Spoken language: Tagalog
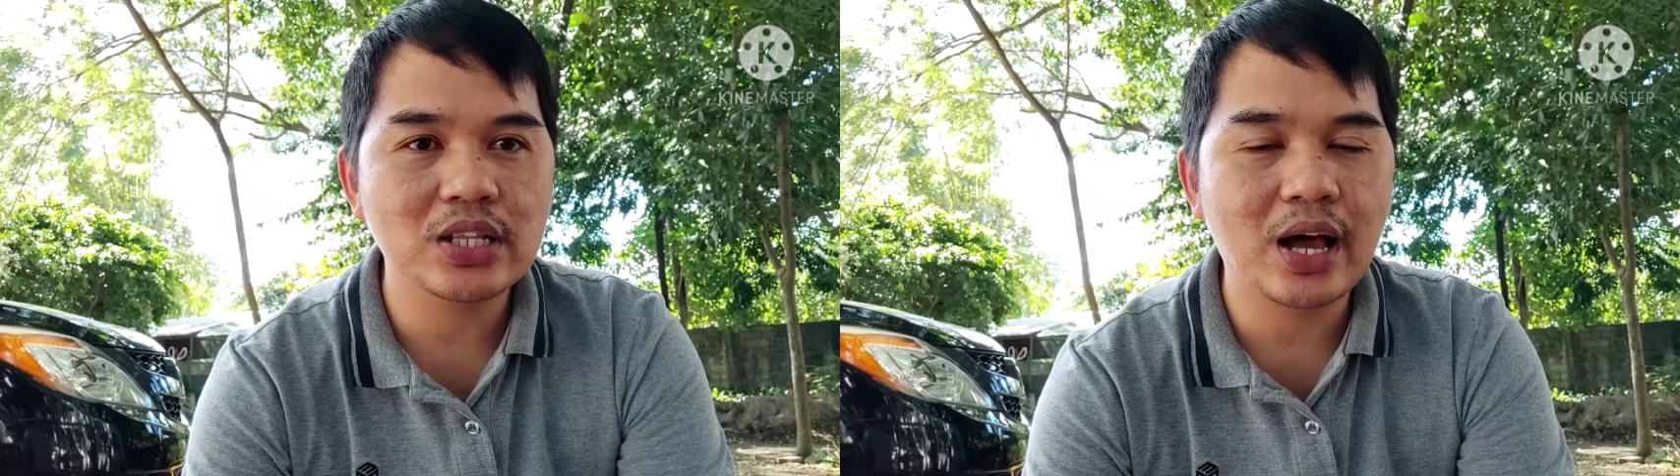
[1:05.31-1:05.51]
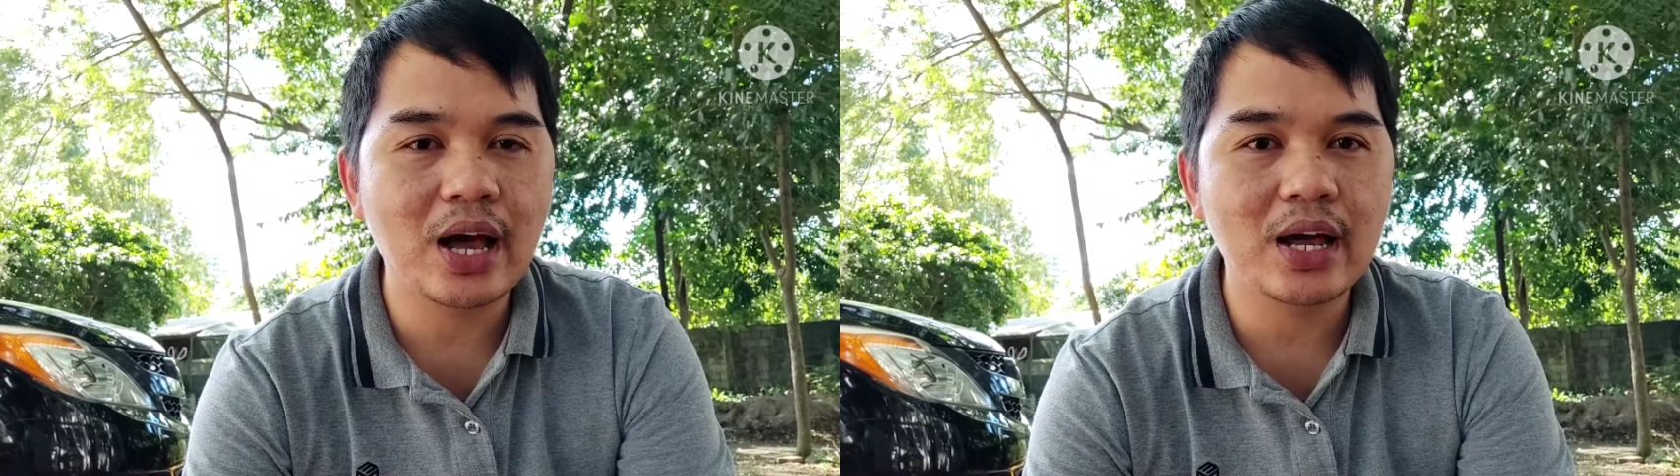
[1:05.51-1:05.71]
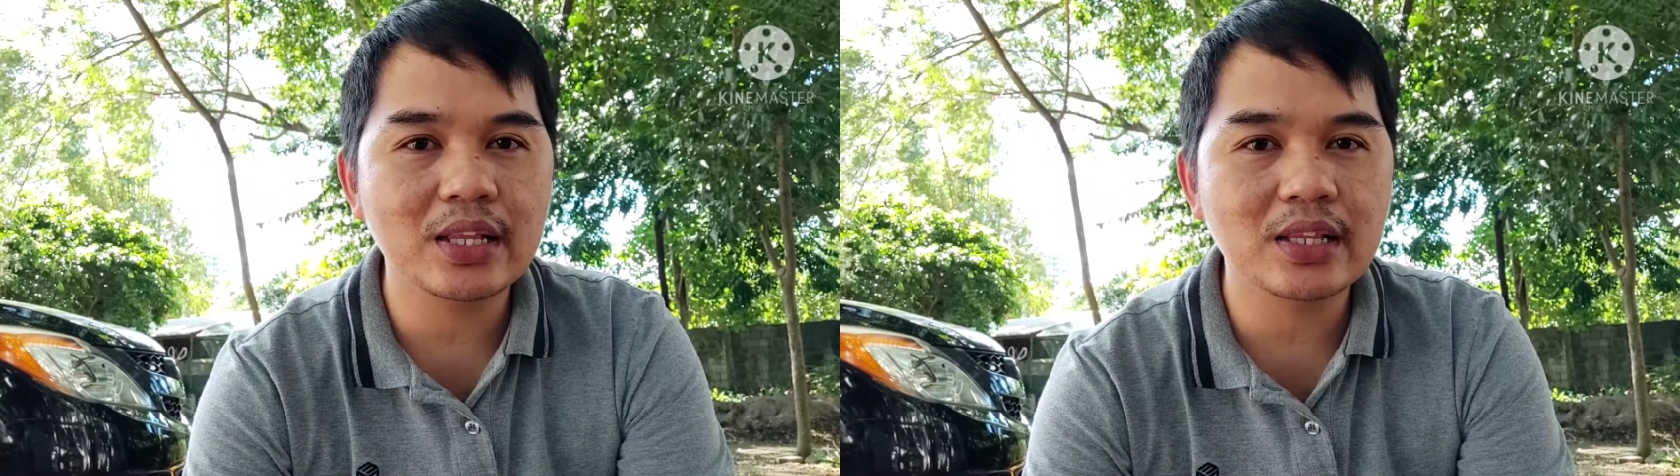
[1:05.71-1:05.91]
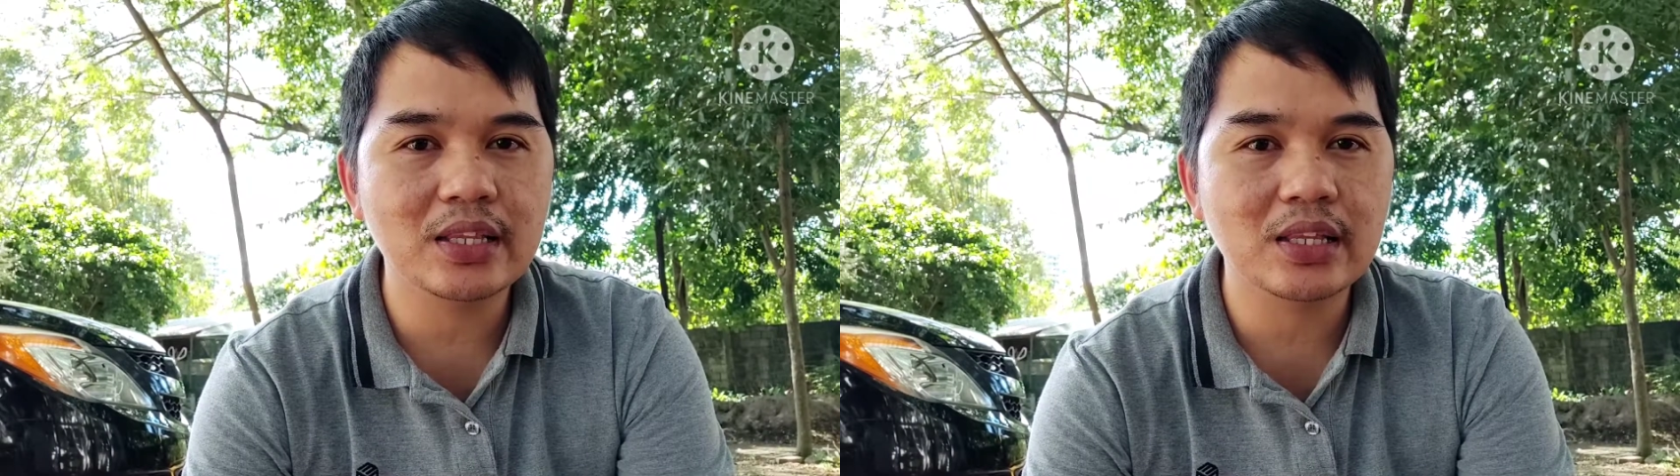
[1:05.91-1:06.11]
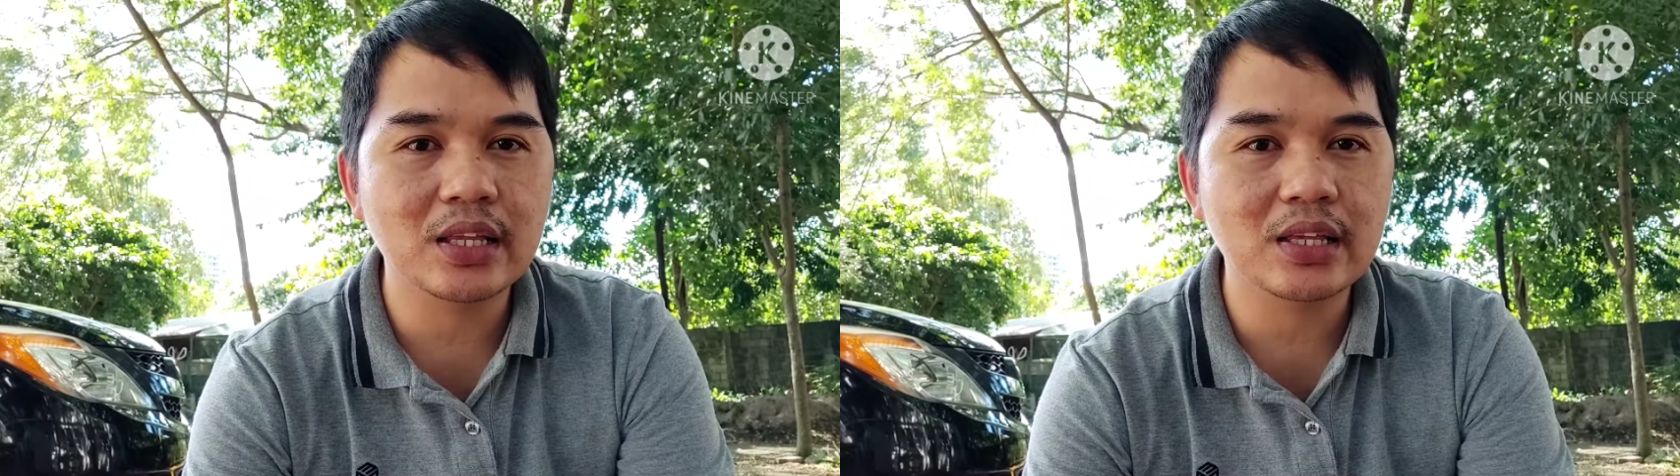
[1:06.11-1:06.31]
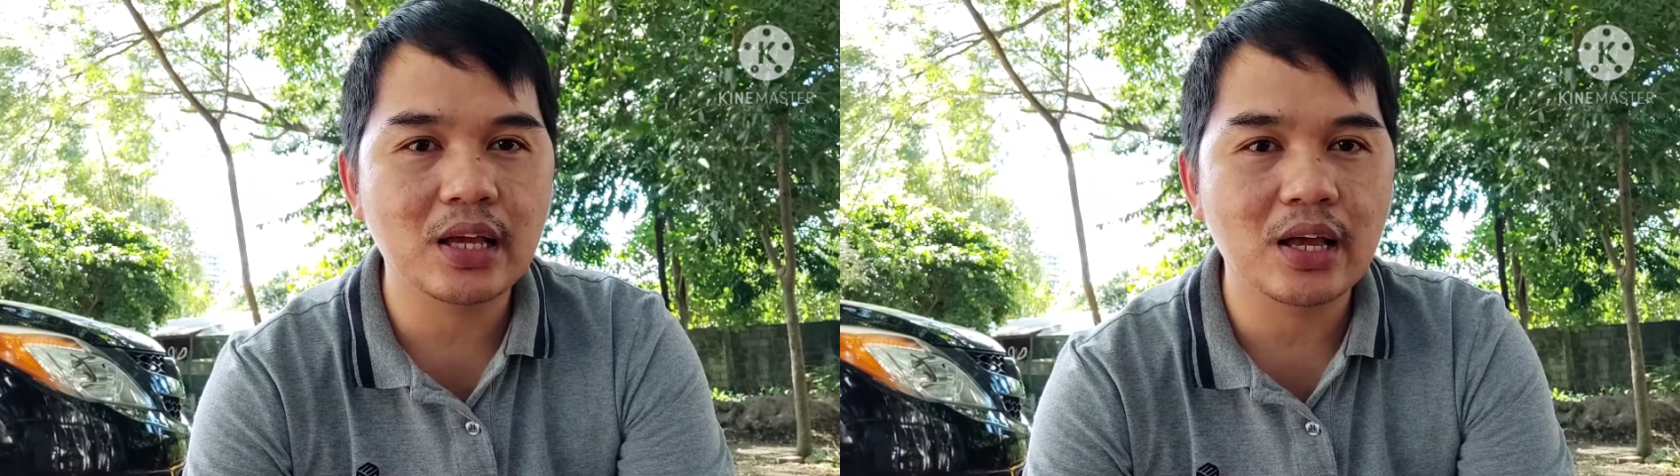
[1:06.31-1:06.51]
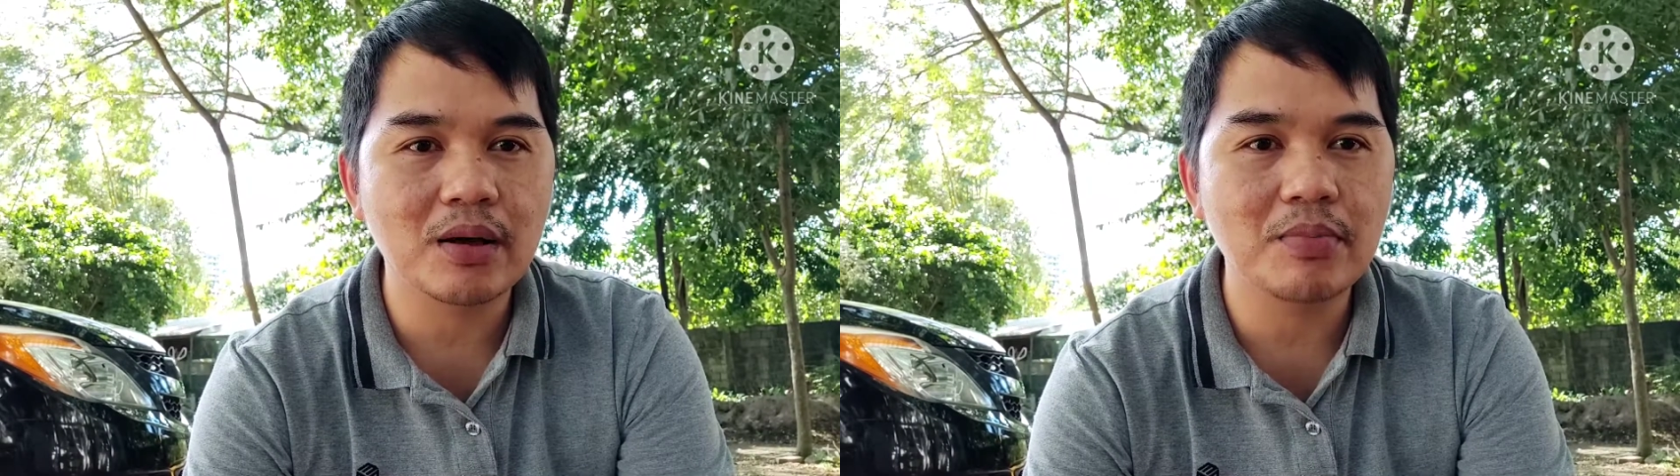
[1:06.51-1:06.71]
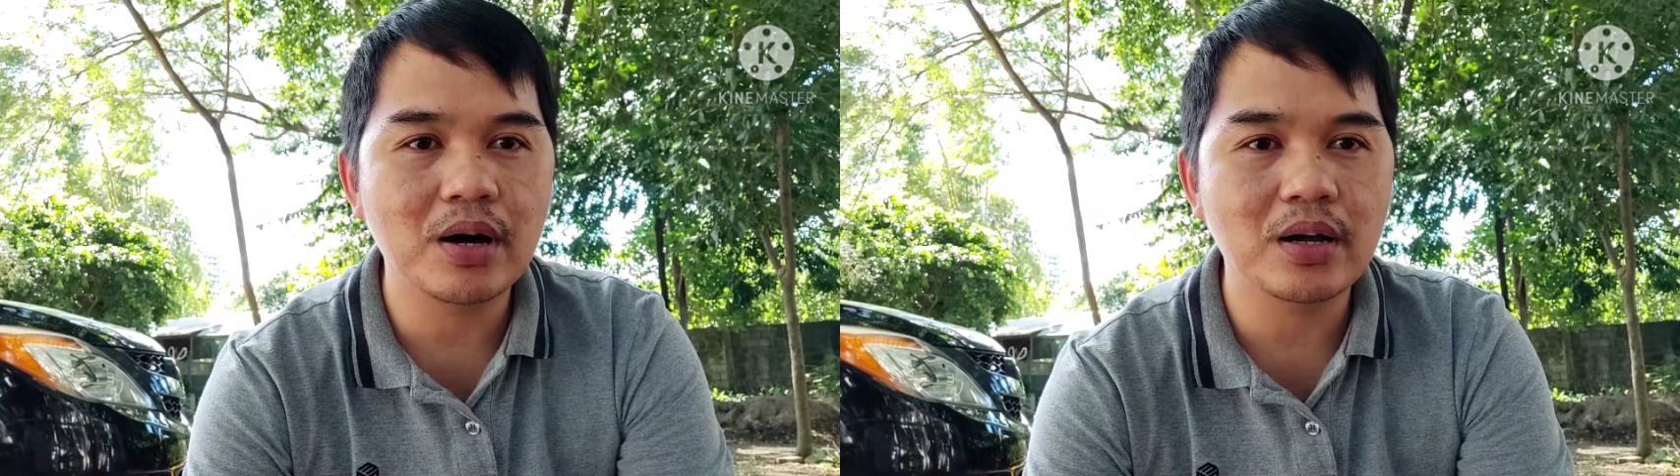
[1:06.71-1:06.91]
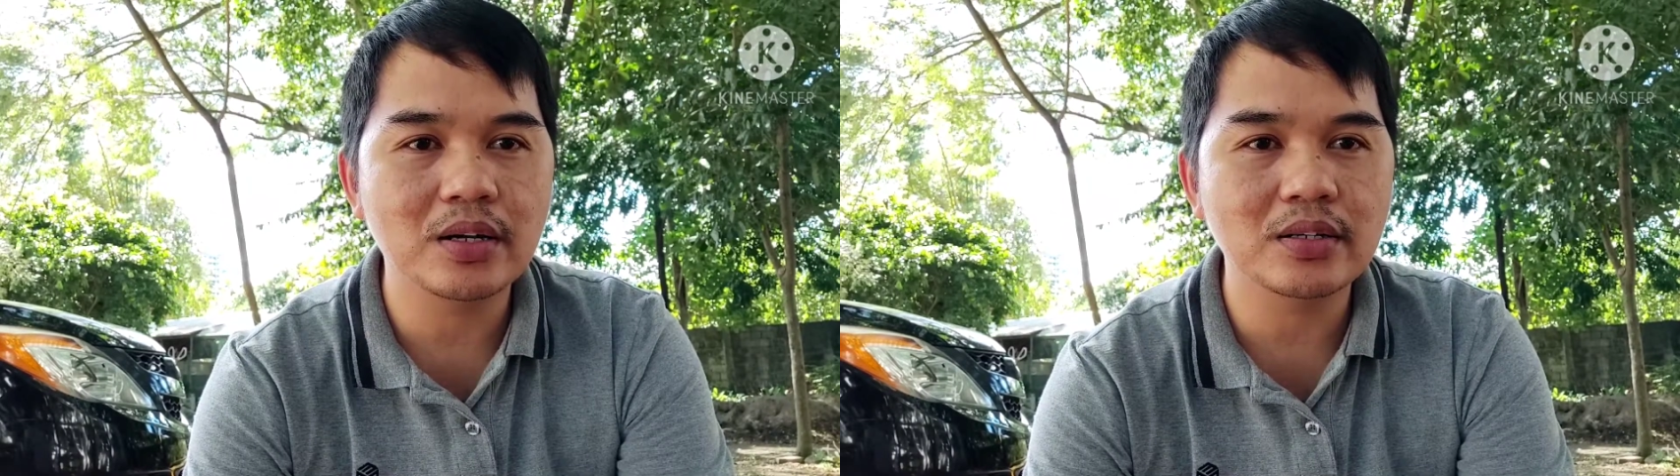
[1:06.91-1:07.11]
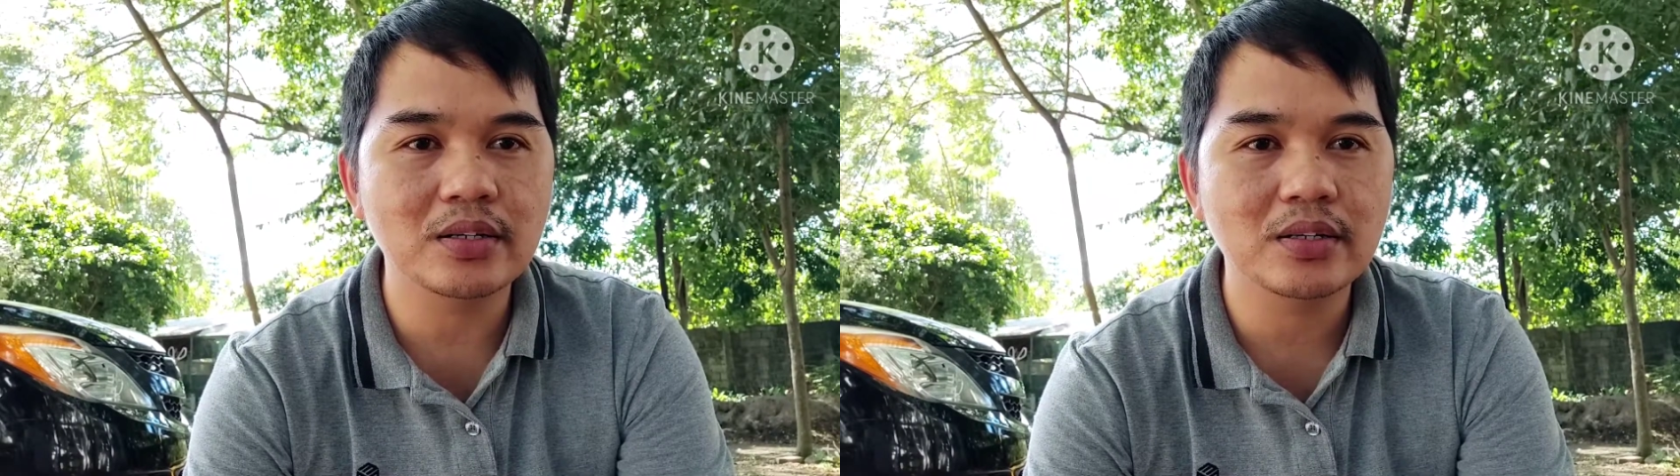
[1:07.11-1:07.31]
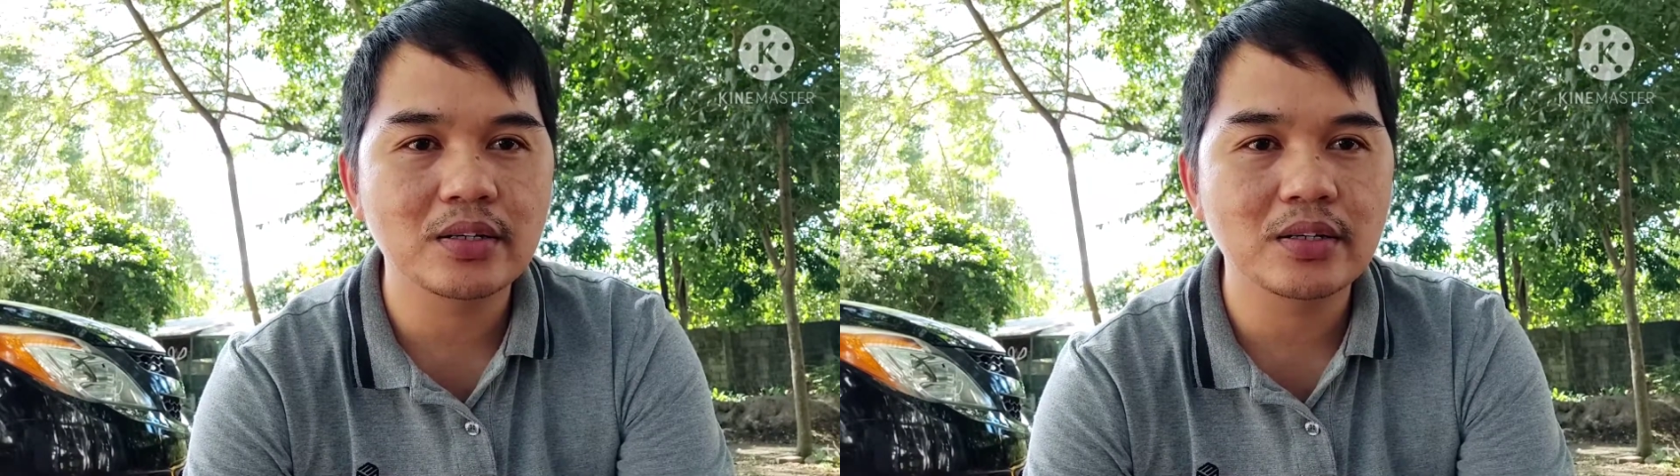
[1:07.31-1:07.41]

lahat habang